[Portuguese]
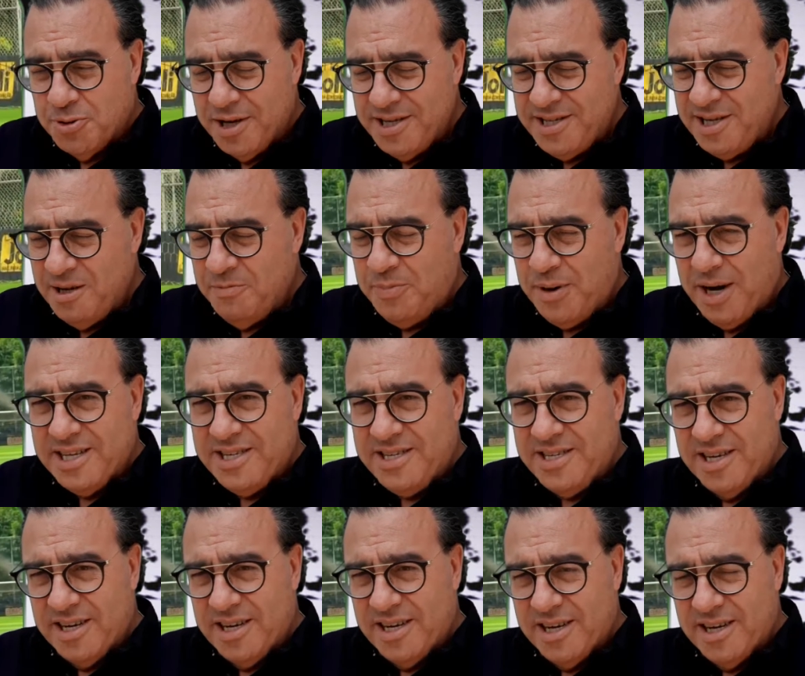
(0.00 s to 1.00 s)
Esse
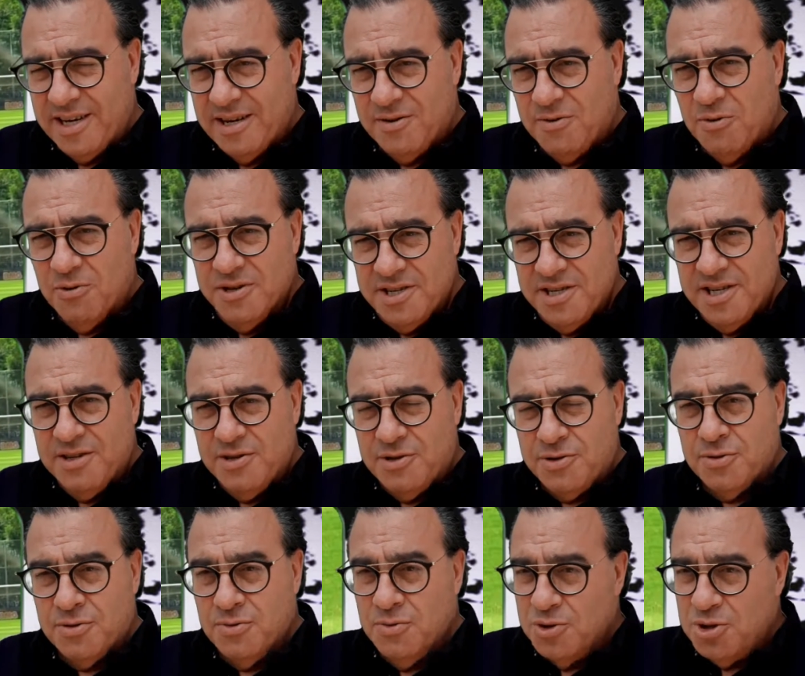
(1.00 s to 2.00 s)
empate com o
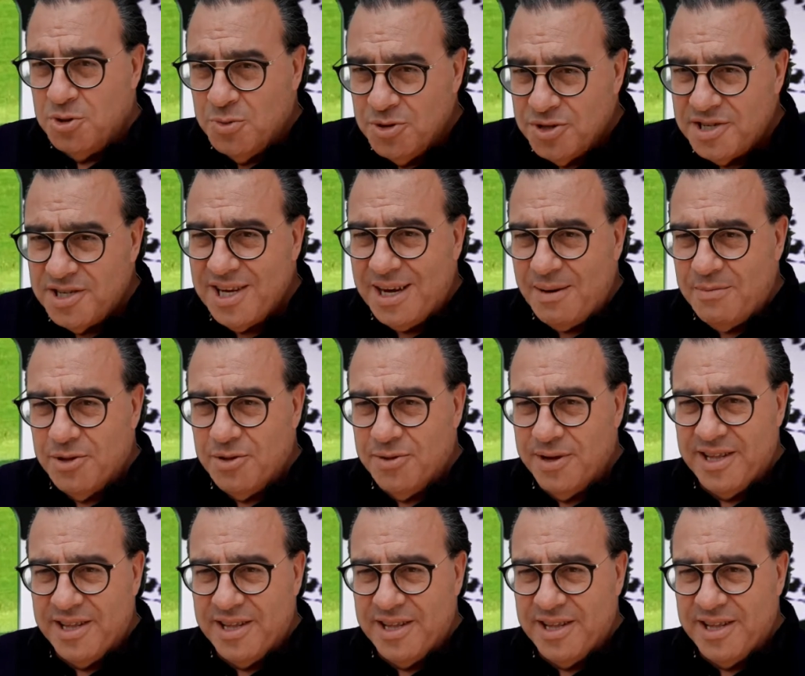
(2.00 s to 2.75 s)
Santos no último sábado em